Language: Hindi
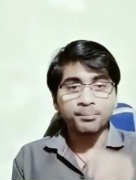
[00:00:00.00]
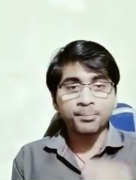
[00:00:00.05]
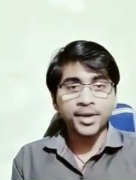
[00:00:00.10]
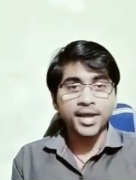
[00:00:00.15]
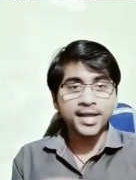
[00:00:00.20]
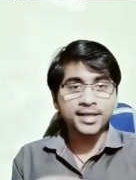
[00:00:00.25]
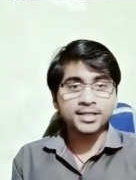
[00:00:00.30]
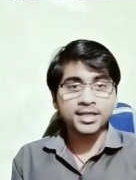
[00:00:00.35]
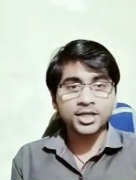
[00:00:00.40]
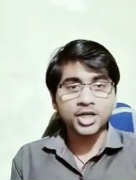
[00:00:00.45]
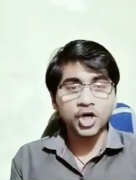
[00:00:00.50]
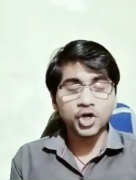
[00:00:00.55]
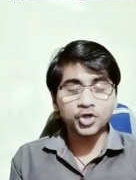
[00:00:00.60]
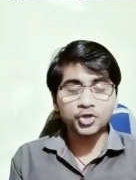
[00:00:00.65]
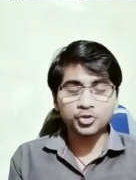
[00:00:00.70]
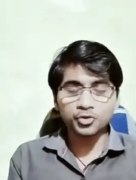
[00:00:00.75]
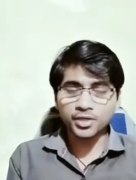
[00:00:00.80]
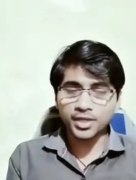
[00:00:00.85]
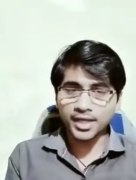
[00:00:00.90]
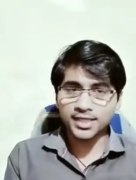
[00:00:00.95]
बैंक
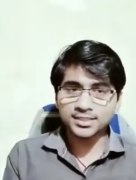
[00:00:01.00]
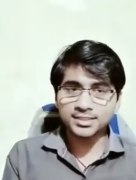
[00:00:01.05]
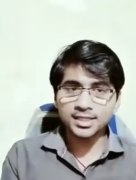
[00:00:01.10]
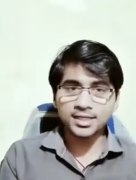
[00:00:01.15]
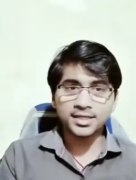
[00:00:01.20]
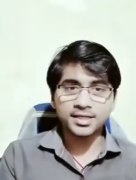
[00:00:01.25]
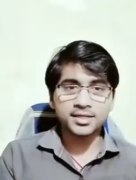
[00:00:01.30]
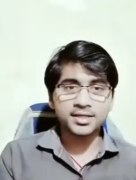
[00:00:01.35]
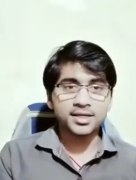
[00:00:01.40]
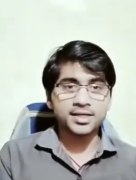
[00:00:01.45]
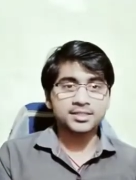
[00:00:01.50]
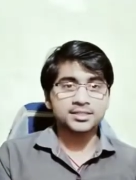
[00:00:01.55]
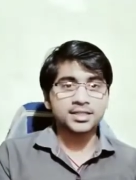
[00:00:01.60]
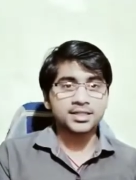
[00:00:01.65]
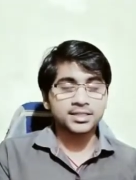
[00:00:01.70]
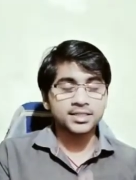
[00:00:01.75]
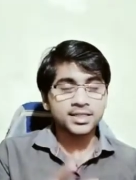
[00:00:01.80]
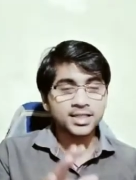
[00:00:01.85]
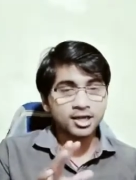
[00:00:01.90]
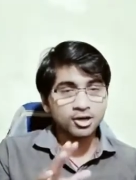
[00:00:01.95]
अकाउंट को कैसे लिंक कर
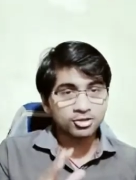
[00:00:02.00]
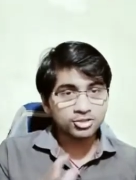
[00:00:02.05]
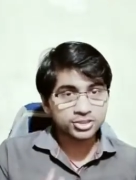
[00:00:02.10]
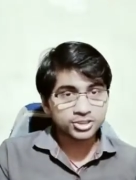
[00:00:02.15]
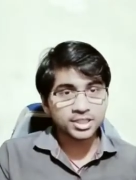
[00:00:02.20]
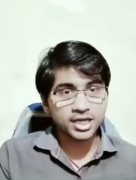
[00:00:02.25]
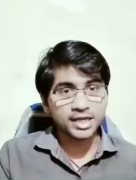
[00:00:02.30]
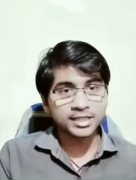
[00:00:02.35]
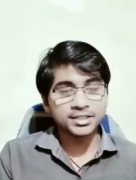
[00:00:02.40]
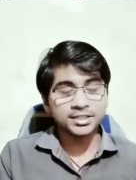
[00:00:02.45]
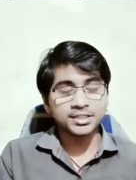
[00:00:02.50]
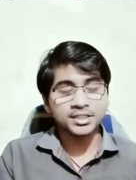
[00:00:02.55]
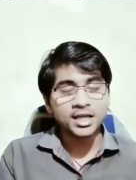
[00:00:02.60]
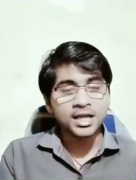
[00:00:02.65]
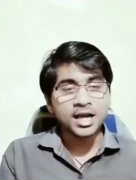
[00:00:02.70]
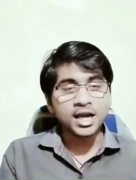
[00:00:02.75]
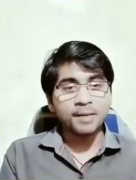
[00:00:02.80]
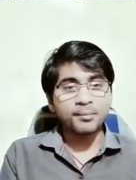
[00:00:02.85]
सकते हैं और साथ ही